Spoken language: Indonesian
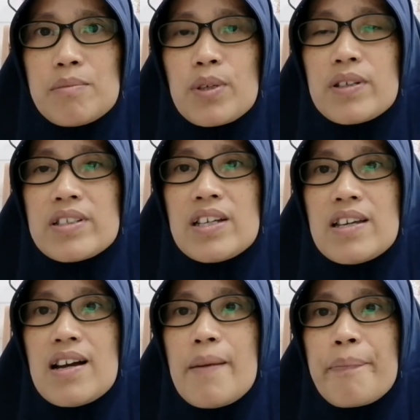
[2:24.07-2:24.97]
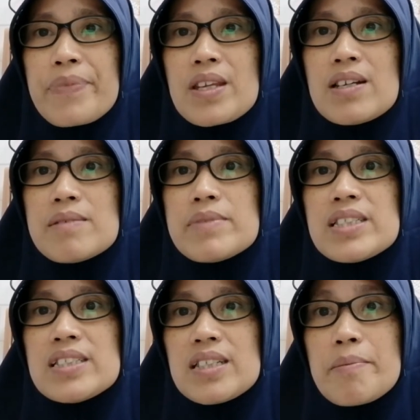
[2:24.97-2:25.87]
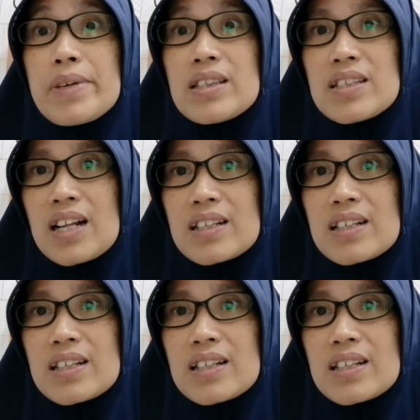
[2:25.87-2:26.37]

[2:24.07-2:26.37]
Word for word: pokoknya ya mendidik mental